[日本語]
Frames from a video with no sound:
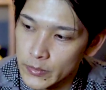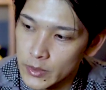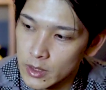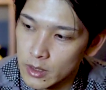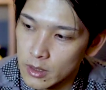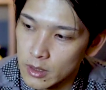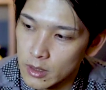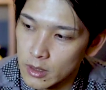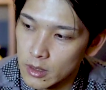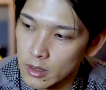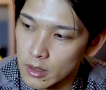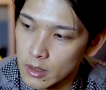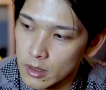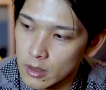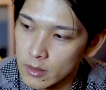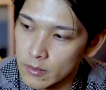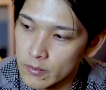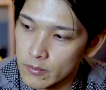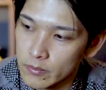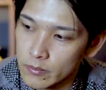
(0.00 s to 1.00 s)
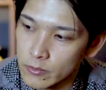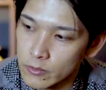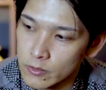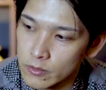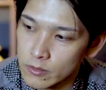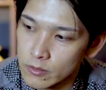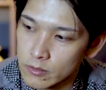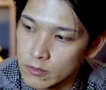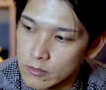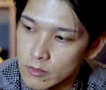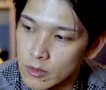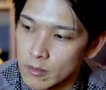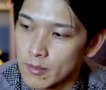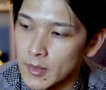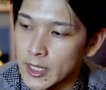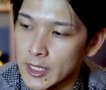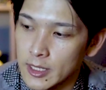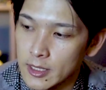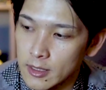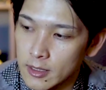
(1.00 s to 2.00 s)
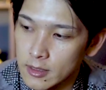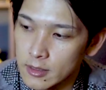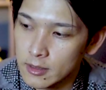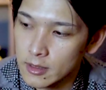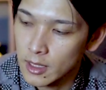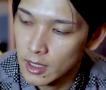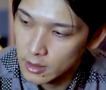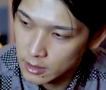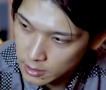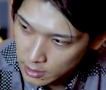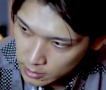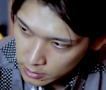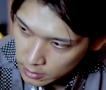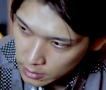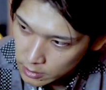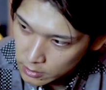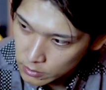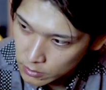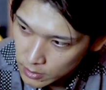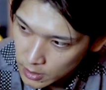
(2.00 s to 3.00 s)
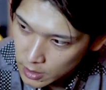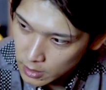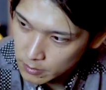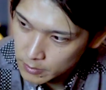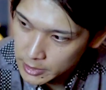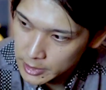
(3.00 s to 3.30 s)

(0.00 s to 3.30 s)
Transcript: えー、を曲げたりだったりとか、